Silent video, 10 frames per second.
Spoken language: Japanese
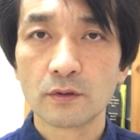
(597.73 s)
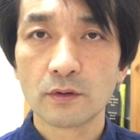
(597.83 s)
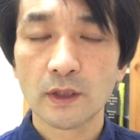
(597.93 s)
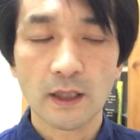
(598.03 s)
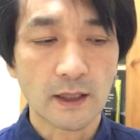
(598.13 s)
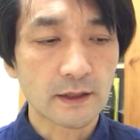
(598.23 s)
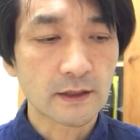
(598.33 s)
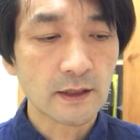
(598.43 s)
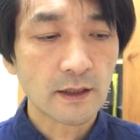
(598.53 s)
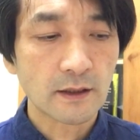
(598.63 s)
が
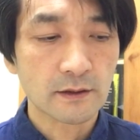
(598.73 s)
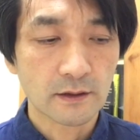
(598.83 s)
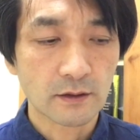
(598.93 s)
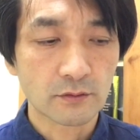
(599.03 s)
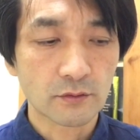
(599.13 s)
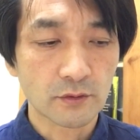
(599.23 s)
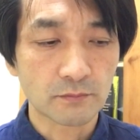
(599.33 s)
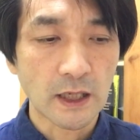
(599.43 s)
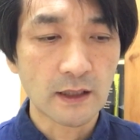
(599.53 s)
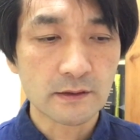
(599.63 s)
明らかになるとい
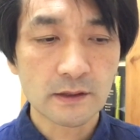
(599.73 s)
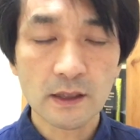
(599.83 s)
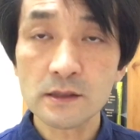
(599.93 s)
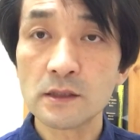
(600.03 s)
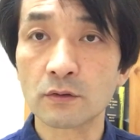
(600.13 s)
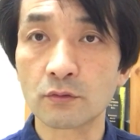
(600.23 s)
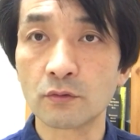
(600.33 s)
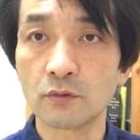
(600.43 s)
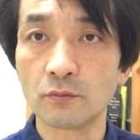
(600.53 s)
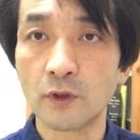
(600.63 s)
う、恥ずかしさとい
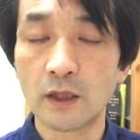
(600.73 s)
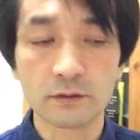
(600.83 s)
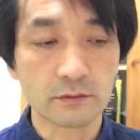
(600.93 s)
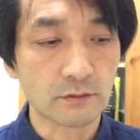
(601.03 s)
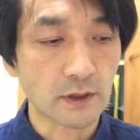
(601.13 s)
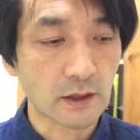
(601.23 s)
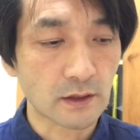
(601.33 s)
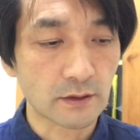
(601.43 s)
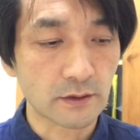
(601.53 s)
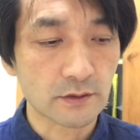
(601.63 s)
うのもあるわけ
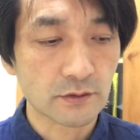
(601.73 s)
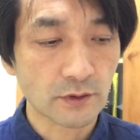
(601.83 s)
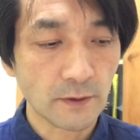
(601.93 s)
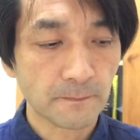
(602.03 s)
なんですよね。